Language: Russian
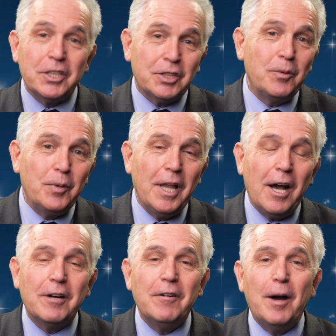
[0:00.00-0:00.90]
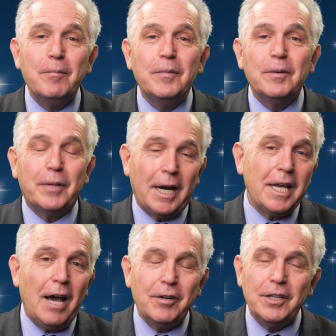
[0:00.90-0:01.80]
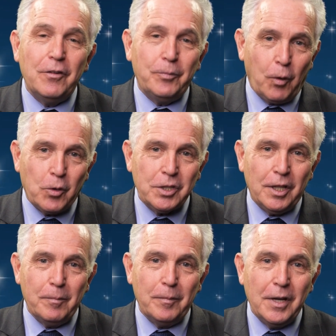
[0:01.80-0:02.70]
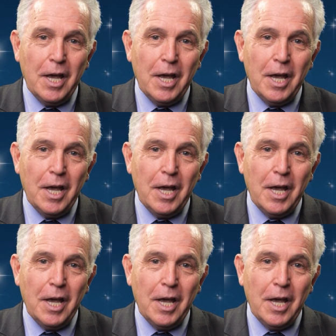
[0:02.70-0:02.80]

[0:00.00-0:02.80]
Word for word: что была к вам проявлена в прошлом.